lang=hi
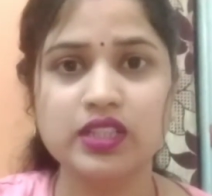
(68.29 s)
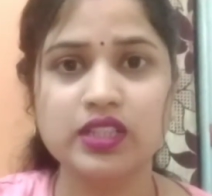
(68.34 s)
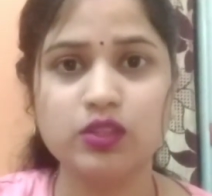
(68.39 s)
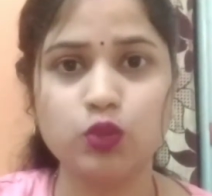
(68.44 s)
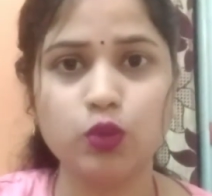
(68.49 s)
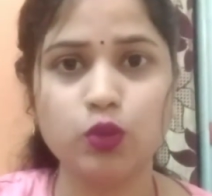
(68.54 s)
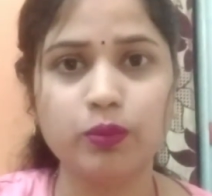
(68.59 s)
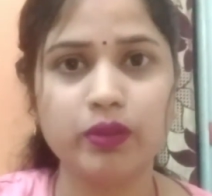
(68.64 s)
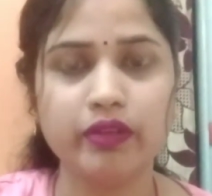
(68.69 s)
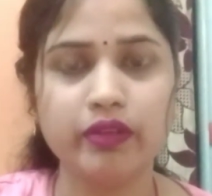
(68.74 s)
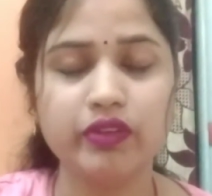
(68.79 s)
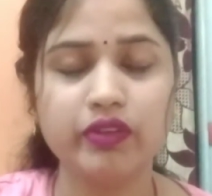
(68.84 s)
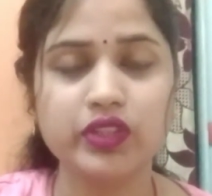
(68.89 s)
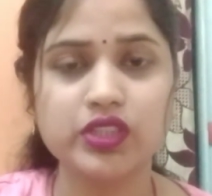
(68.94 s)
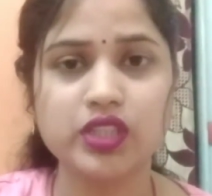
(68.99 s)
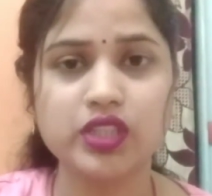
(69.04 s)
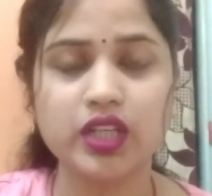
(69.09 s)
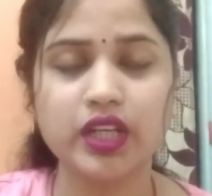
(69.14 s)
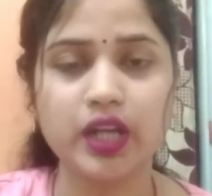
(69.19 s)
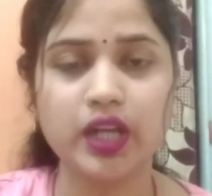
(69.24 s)
धूप की
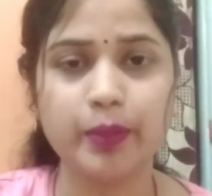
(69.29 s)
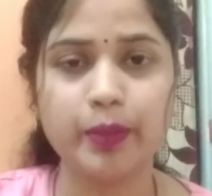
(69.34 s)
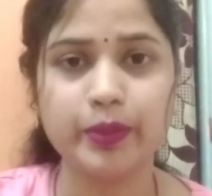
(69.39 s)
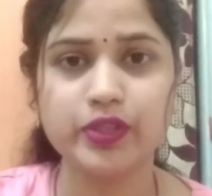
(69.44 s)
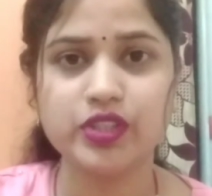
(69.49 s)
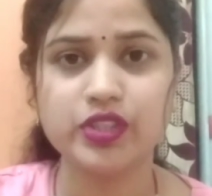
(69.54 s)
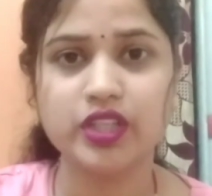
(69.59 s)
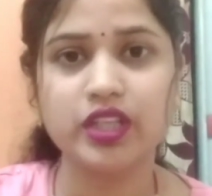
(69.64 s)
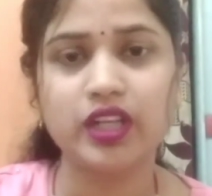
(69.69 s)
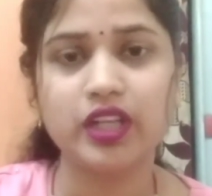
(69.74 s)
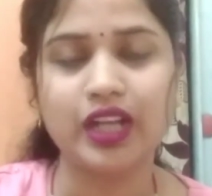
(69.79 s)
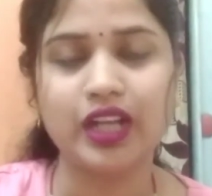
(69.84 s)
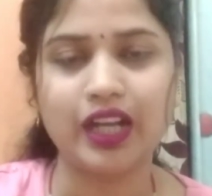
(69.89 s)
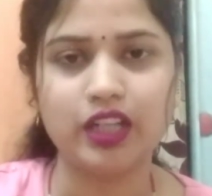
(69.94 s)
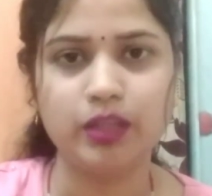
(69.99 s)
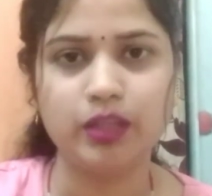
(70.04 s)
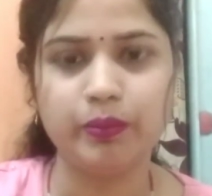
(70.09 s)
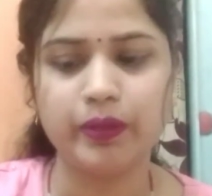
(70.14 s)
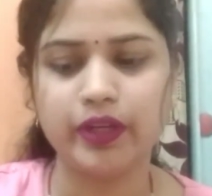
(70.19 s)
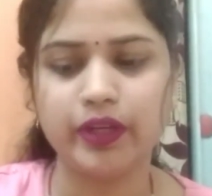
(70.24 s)
वजह से अगर आपकी स्किन
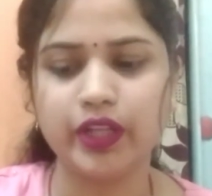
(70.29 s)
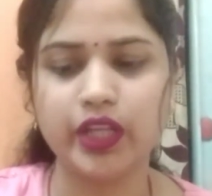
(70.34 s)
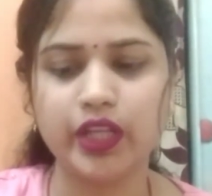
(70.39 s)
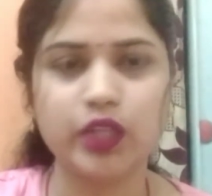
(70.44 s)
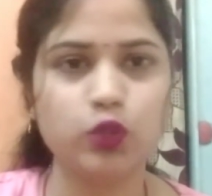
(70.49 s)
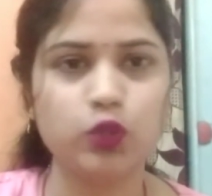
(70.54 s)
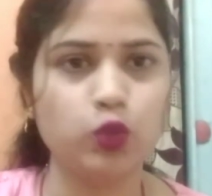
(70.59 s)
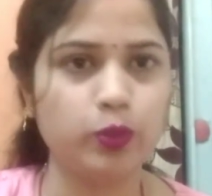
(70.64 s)
काली पड़ी है